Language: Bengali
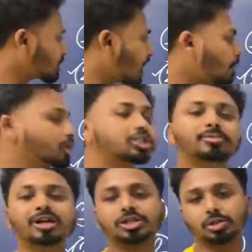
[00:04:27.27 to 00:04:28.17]
ওইটা
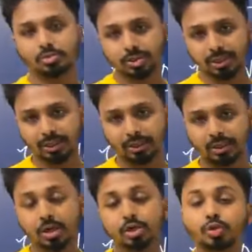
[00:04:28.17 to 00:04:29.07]
নাউন হিসেবে কাজ করছে
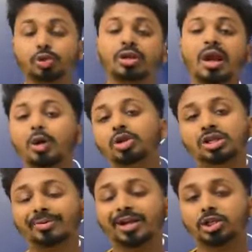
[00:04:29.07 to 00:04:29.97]
কিনা যদি
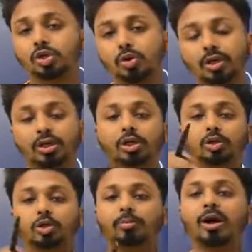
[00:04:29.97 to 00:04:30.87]
নাউন হিসেবে কাজ
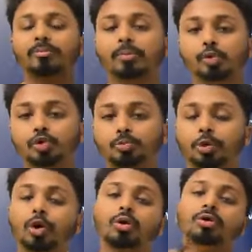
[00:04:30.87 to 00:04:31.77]
করে তবে আমরা
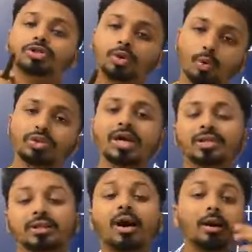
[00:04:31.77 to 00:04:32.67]
বুঝবো যে
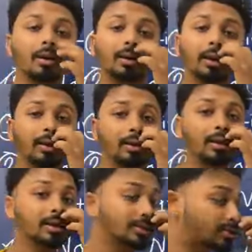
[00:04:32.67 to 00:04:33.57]
ওইটা একটা
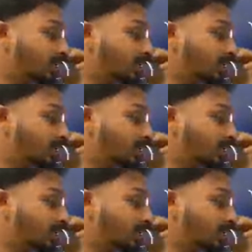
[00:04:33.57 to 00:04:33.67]
কি